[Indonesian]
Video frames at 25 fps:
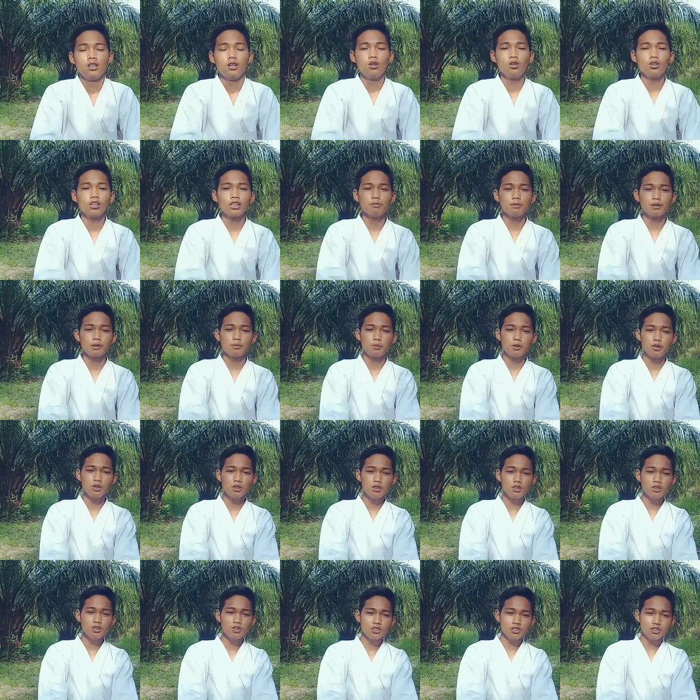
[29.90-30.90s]
Oke Mas
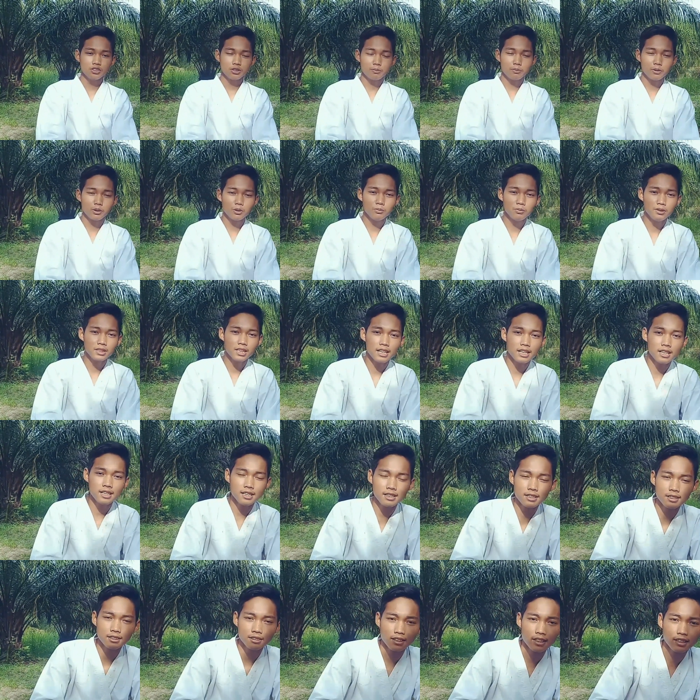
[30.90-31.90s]
Bro,
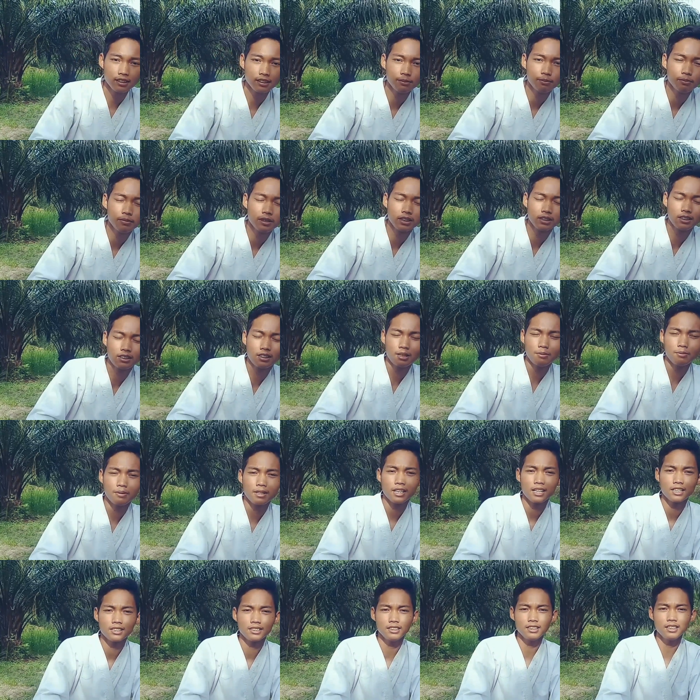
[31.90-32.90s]
sebelumnya saya berterima
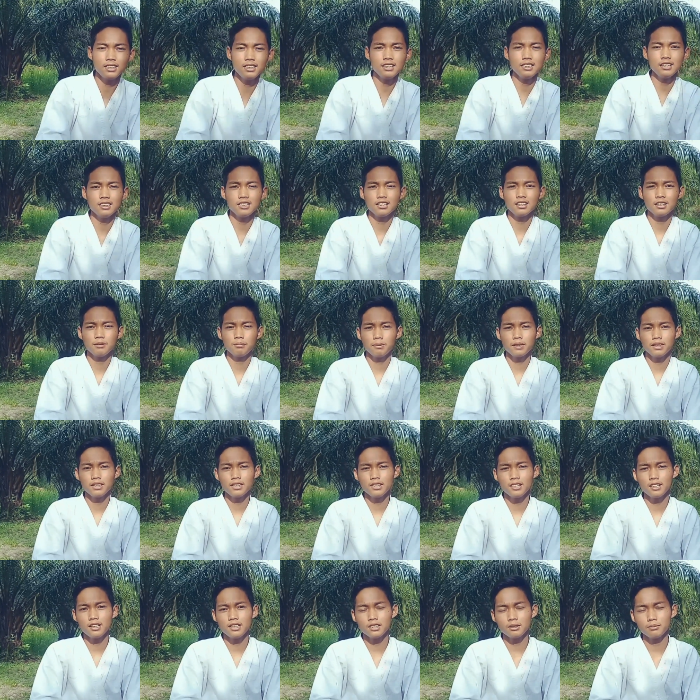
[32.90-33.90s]
kasih
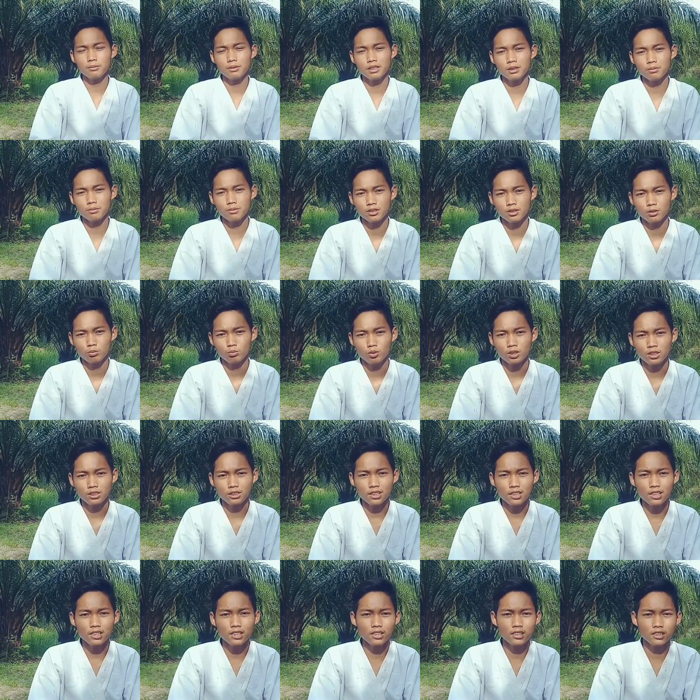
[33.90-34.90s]
kepada teman-teman
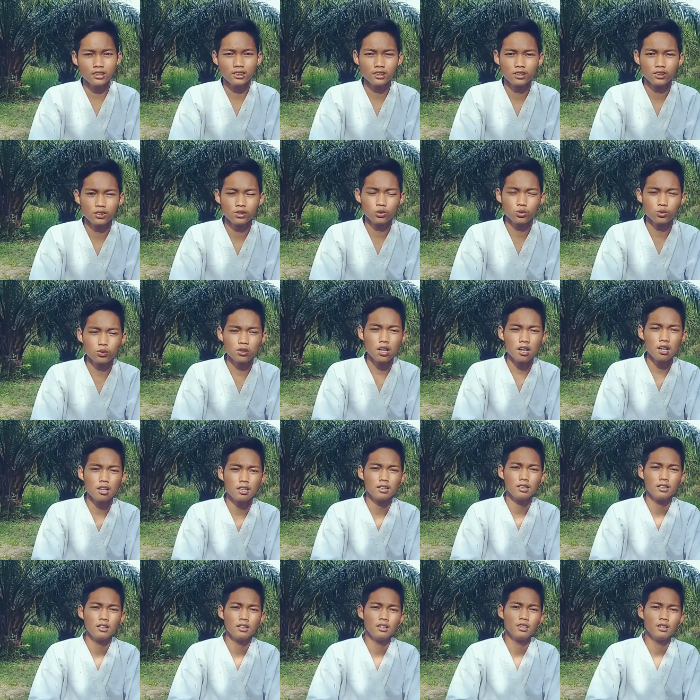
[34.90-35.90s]
semuanya sudah
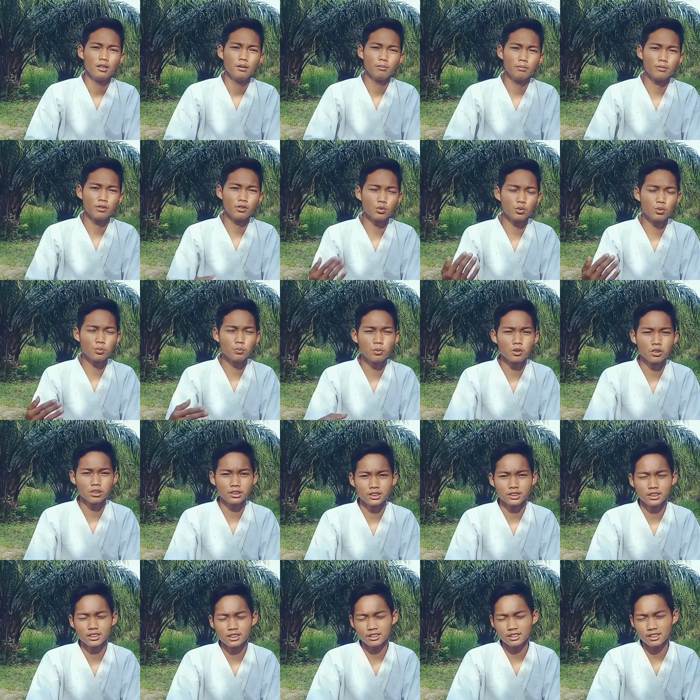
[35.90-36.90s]
mensupport
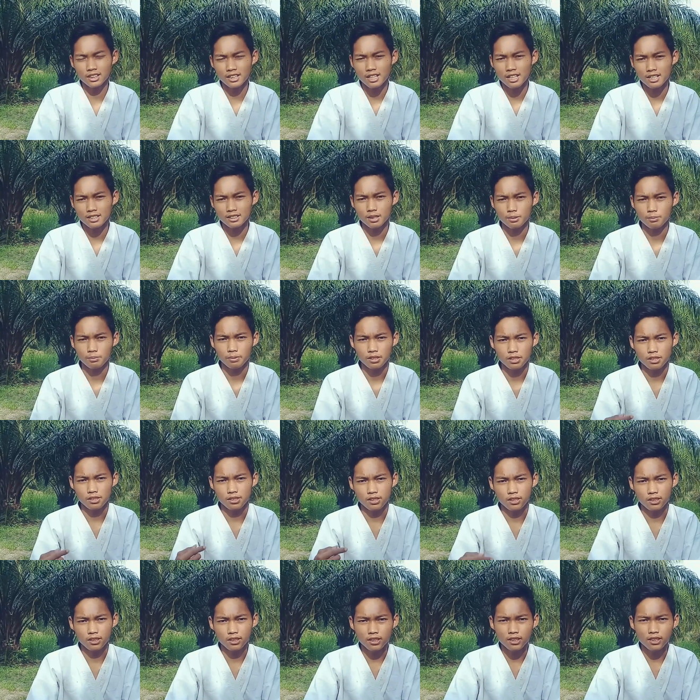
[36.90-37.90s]
channel saya sampai di
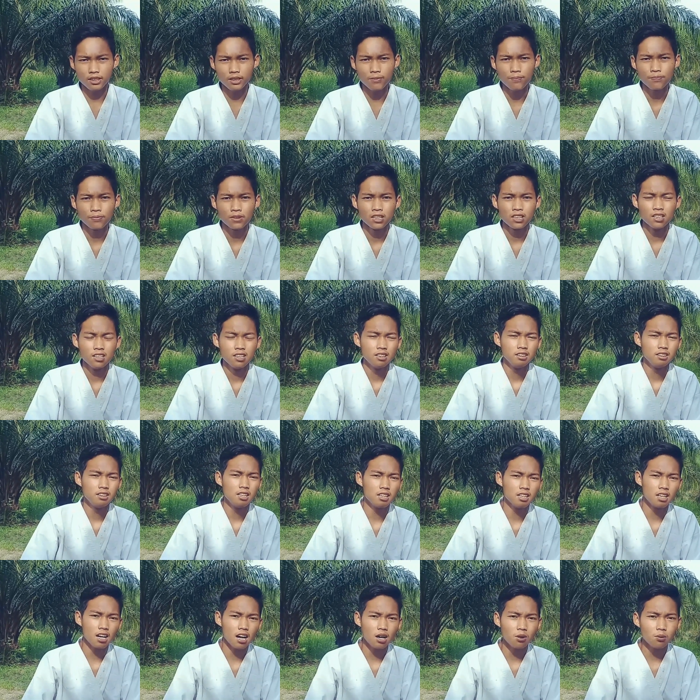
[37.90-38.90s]
sini.
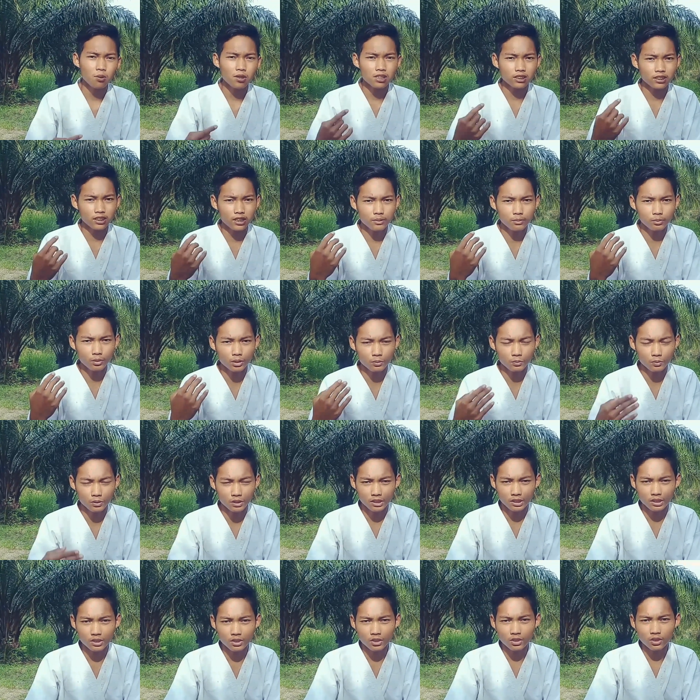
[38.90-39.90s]
Dari awal saya buat
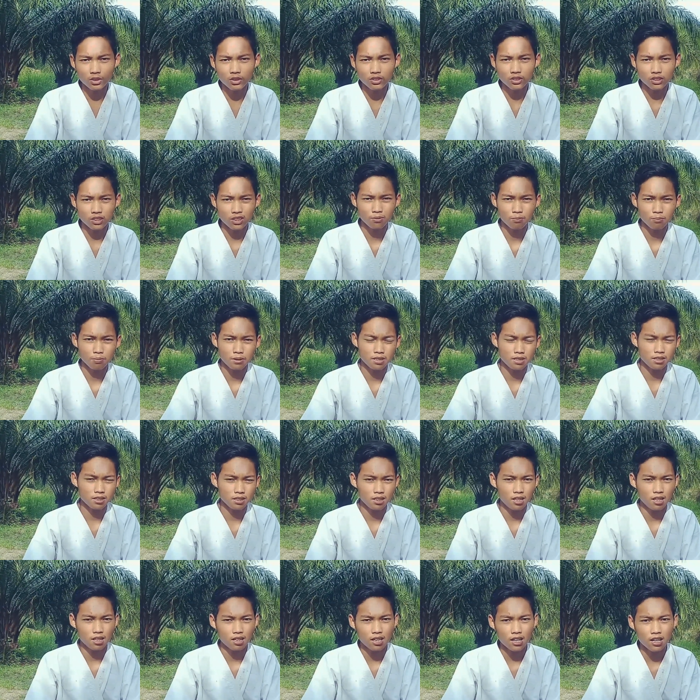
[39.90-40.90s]
video sampai
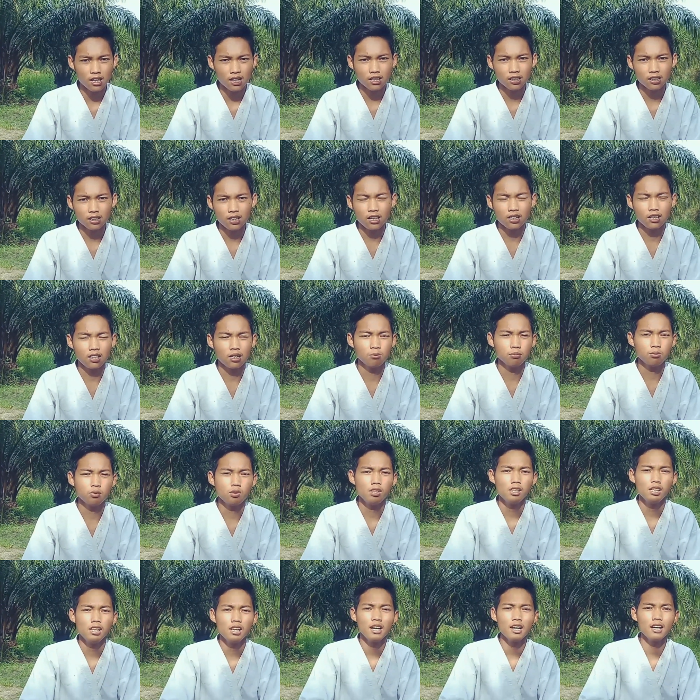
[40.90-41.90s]
sekarang,
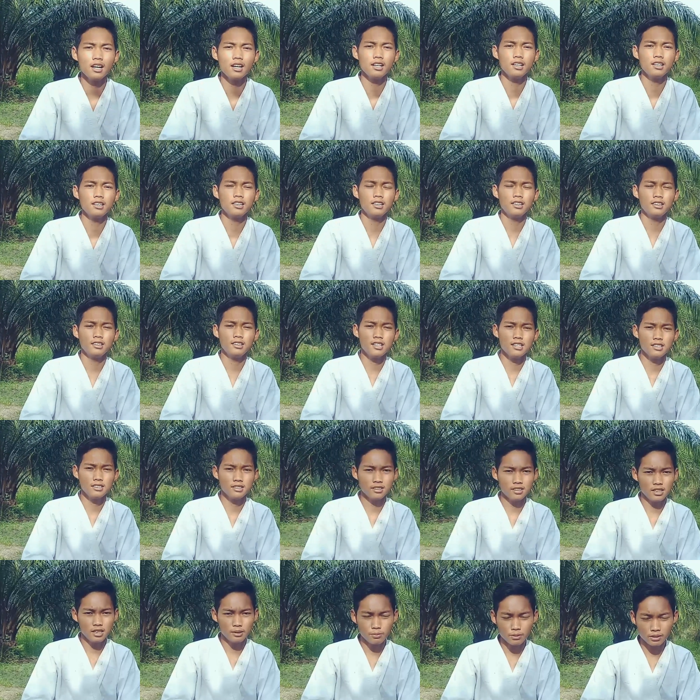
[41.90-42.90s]
alhamdulillah dan
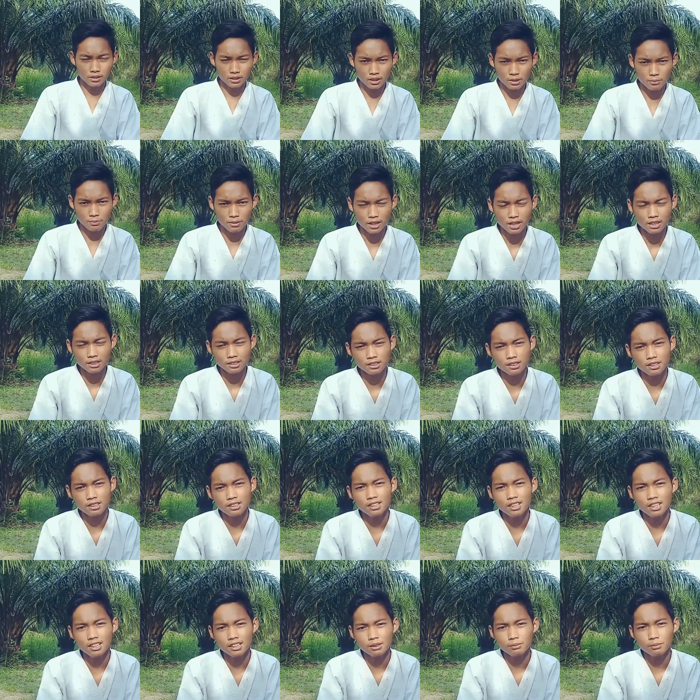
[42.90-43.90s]
saya berterima kasih
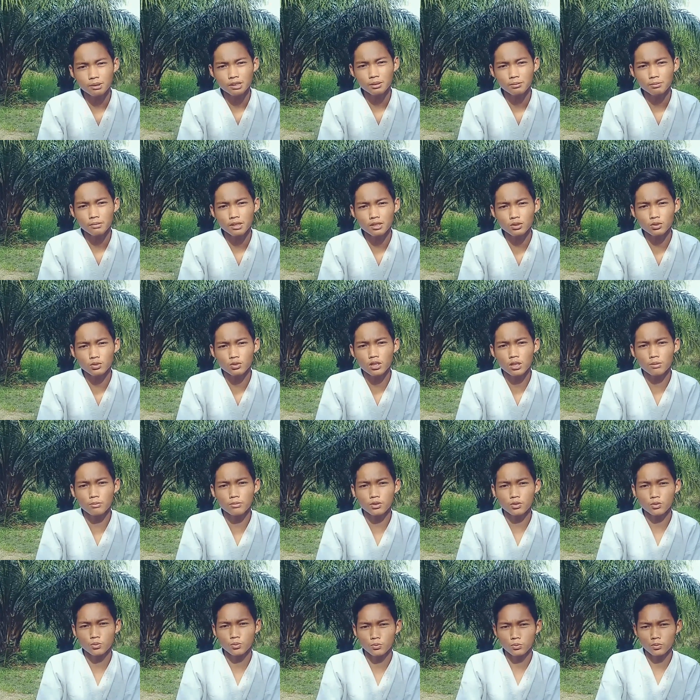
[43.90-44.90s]
dengan teman-teman sudah
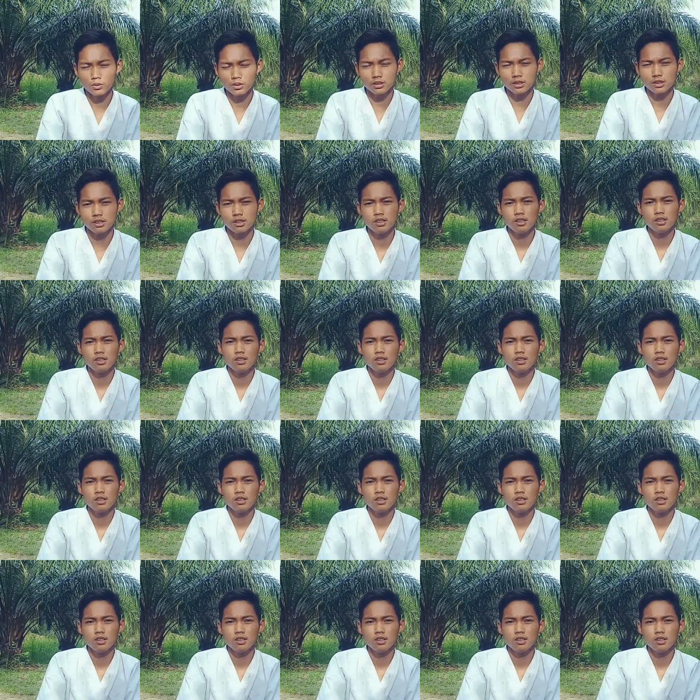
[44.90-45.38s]
mensupport